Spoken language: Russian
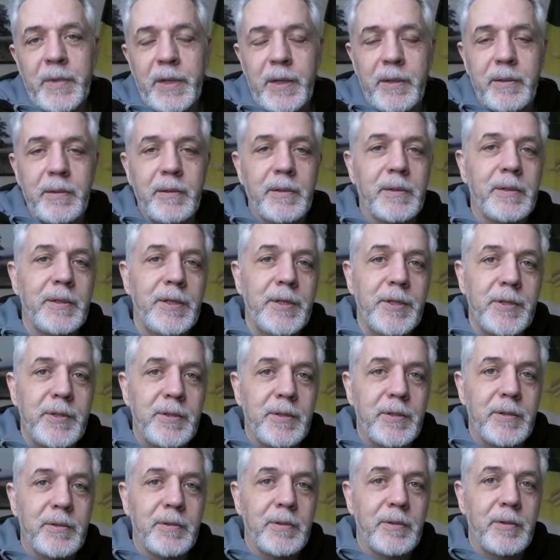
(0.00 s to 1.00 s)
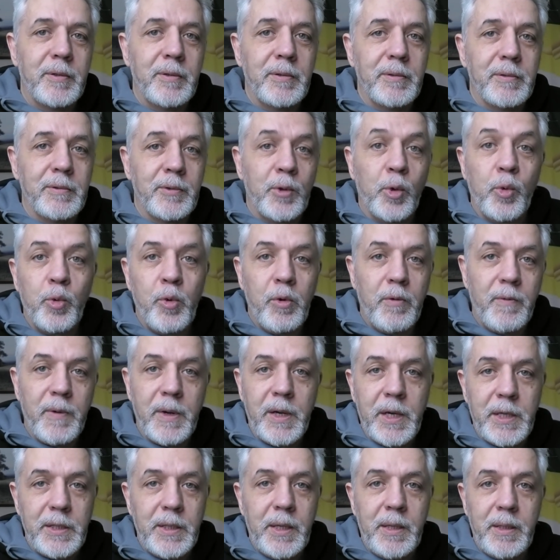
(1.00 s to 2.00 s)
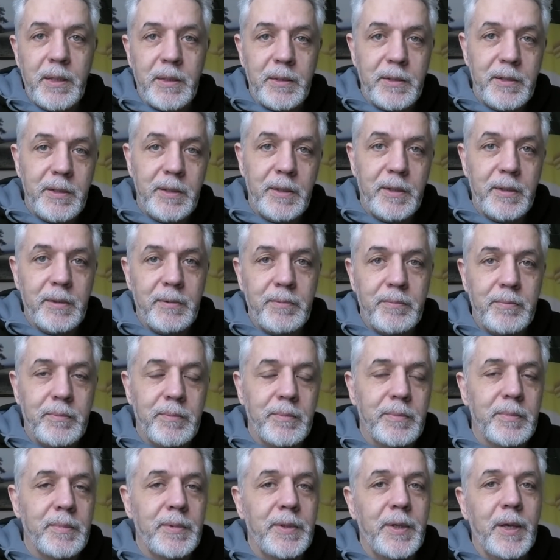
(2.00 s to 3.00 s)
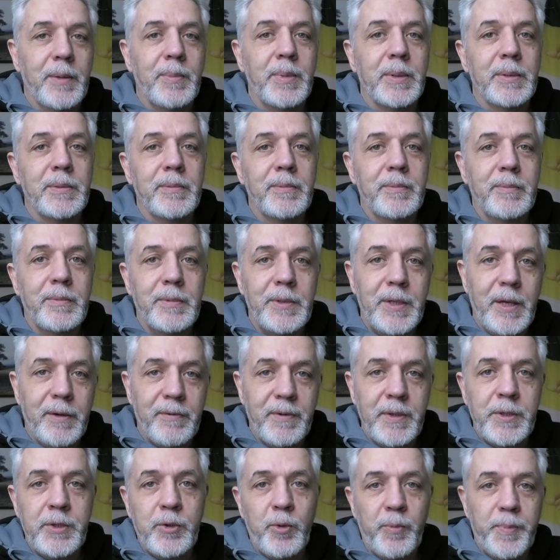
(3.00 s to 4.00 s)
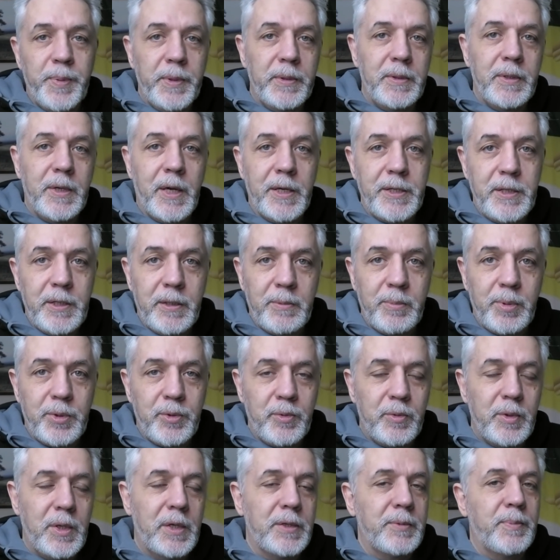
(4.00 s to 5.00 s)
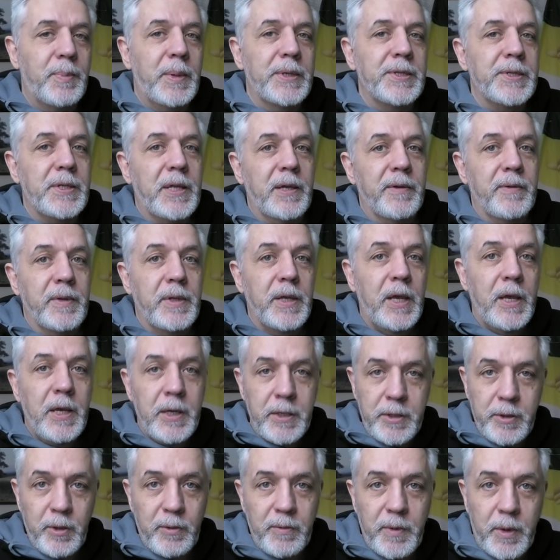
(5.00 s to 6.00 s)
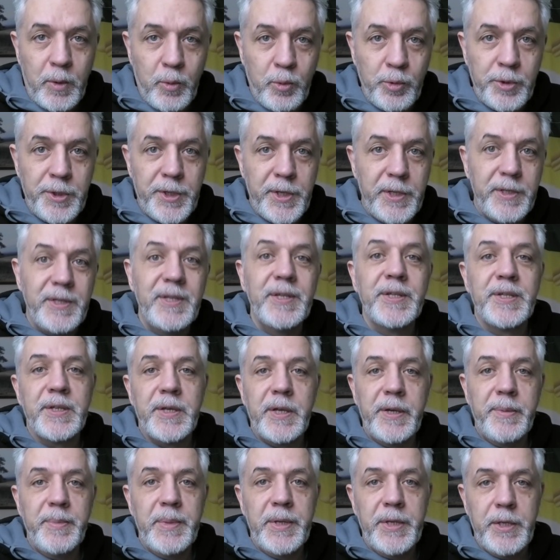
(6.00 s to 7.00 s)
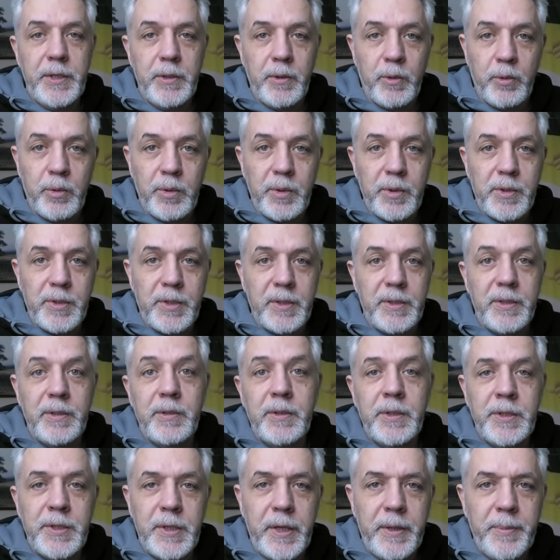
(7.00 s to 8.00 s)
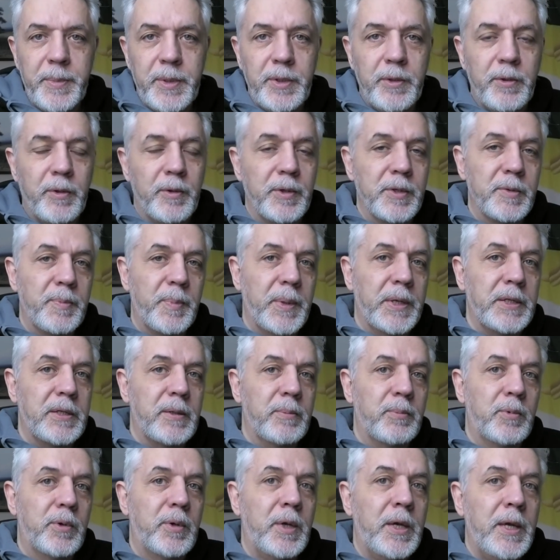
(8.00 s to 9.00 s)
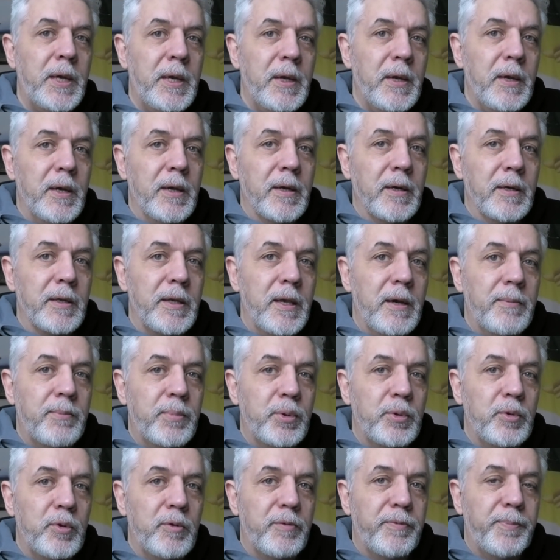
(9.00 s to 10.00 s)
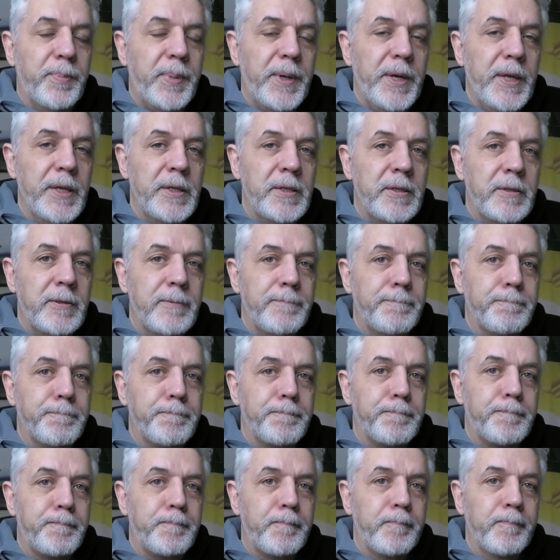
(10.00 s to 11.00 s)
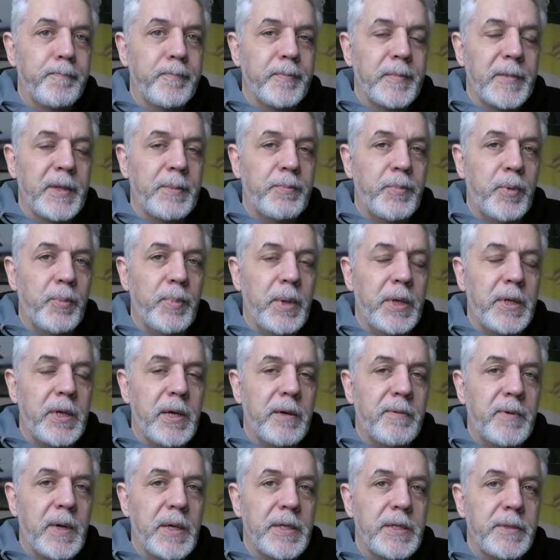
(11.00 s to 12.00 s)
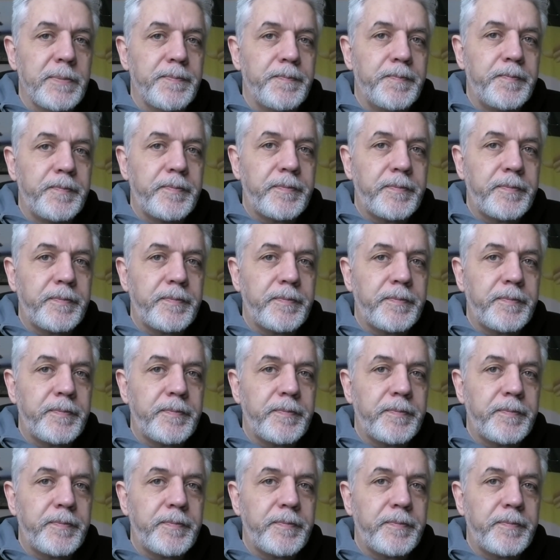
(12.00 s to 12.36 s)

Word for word: э, из другого канала, где я бы я выступил и хотел бы сюда же поставить. Слово русский дискриминируется, дискриминируется. Поэтому я буду впредь публиковать